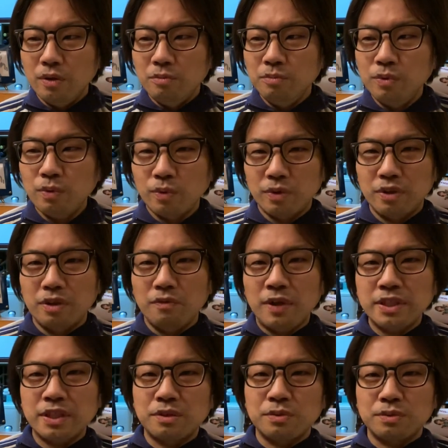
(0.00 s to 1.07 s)
ムロってわ
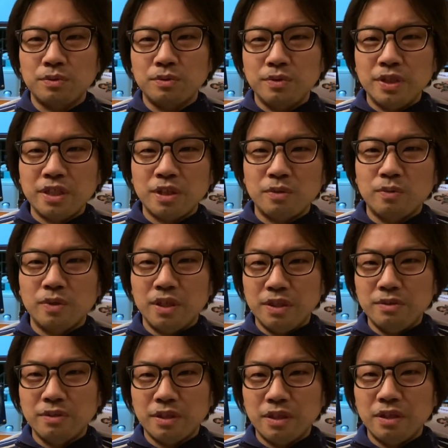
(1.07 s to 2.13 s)
ざとそのリカ子がい
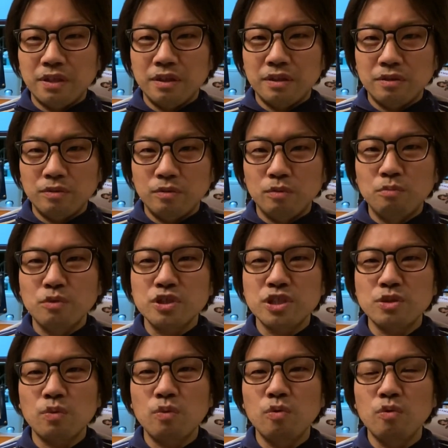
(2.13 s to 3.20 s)
るから面
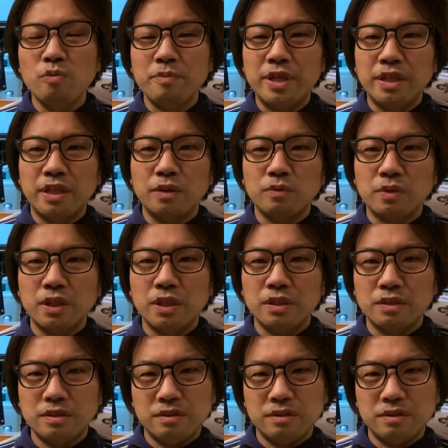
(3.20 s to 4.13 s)
白方面なのか